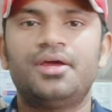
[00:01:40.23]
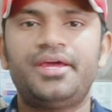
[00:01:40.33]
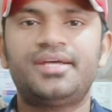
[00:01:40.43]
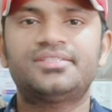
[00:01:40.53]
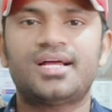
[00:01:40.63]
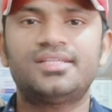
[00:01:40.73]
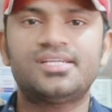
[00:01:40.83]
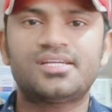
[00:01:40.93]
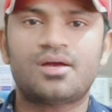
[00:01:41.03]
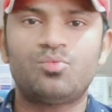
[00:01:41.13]
एक साल
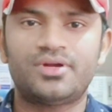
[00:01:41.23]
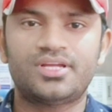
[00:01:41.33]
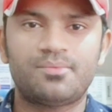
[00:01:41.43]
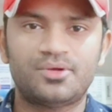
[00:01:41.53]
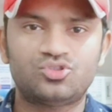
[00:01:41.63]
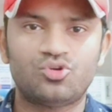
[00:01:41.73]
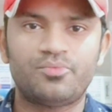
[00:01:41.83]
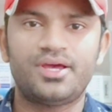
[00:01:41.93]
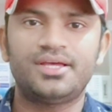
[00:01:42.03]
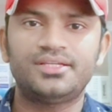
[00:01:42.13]
से कम उम्र के बच्चों
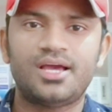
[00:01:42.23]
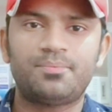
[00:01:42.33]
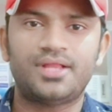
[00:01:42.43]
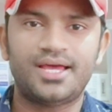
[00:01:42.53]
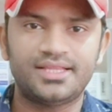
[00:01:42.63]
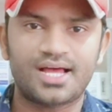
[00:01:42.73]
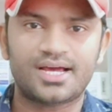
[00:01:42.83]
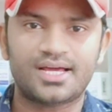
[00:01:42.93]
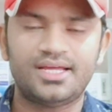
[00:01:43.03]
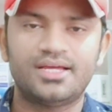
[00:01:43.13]
में ये अप्लाई ना
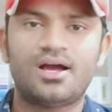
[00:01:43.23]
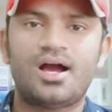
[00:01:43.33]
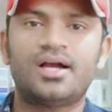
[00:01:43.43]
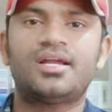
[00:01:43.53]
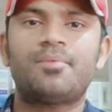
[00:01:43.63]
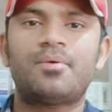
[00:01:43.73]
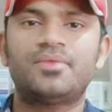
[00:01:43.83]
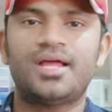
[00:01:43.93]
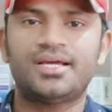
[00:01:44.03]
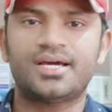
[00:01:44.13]
करें अगर आप
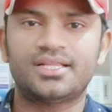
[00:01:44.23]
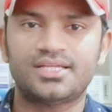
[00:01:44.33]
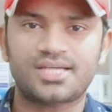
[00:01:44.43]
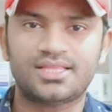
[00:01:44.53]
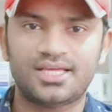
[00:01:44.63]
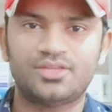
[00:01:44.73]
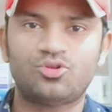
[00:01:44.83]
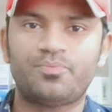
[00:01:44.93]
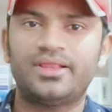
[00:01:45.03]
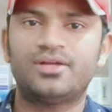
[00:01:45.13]
अप्लाई करना चाहते हैं
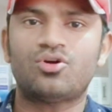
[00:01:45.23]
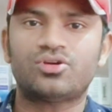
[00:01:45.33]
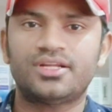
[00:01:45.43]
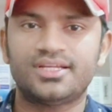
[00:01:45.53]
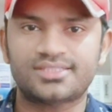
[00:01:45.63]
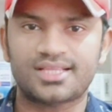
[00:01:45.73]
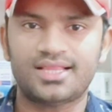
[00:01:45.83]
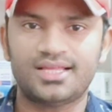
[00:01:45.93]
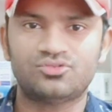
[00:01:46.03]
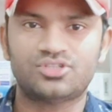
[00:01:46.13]
तो पहले डॉक्टर की सलाह
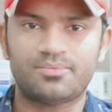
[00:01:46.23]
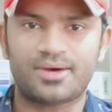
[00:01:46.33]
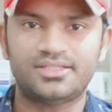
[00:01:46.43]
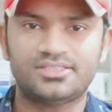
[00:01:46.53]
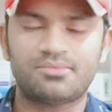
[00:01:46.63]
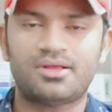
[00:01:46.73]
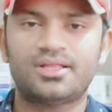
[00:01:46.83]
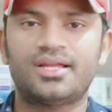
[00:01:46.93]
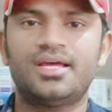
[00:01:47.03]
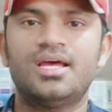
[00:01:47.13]
लें उसके बाद इस्तेमाल
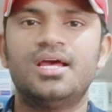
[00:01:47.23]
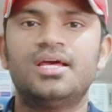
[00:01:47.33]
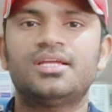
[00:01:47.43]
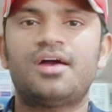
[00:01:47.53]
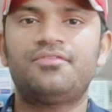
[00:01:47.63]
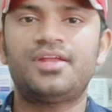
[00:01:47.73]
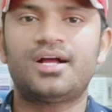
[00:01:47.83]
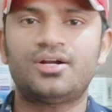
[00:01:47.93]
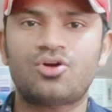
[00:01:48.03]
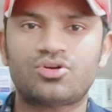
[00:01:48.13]
करें या फिर
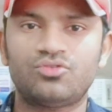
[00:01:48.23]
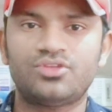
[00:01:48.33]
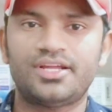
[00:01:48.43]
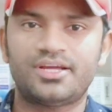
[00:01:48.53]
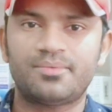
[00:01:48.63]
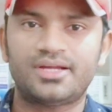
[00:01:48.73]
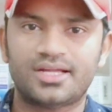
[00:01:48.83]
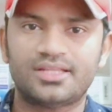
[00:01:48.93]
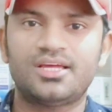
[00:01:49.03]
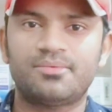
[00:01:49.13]
अगर डॉक्टर उन्हें रिकमेंड
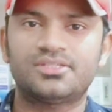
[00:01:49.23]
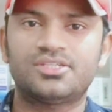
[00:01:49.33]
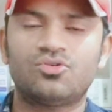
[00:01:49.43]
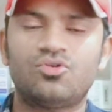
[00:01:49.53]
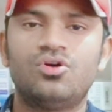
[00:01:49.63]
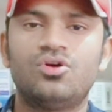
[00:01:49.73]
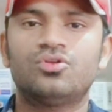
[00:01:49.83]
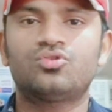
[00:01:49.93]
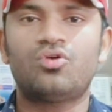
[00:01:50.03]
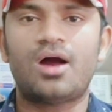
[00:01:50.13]
करते हैं बच्चे को
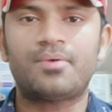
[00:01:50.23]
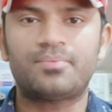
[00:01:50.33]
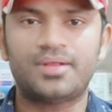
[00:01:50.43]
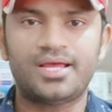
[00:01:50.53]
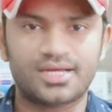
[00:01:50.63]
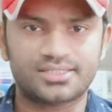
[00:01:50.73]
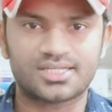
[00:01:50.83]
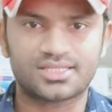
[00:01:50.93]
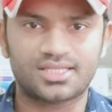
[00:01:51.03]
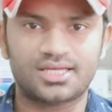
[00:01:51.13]
तो आप अप्लाई कर
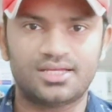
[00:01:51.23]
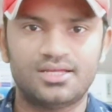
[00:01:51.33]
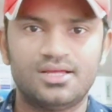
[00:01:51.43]
सकते हैं